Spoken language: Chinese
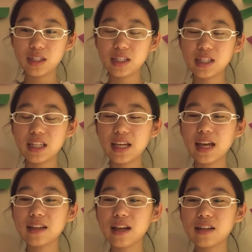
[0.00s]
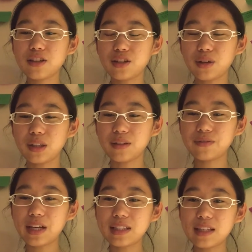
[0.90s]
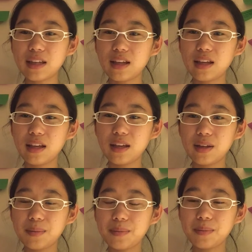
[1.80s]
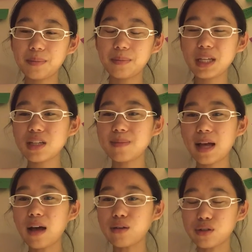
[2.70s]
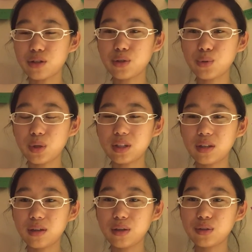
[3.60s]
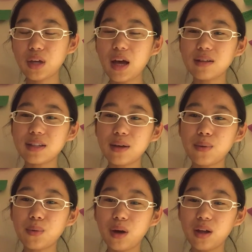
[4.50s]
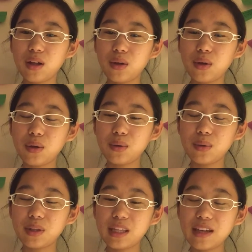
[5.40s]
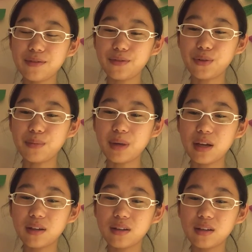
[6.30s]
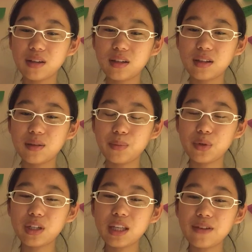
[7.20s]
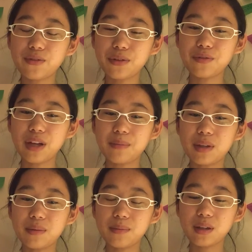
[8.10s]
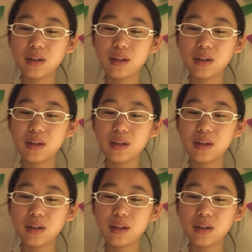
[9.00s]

这是你看开的时候呢，你发现没什么好执着的，就好像我念佛嘛，你比如说念佛法门，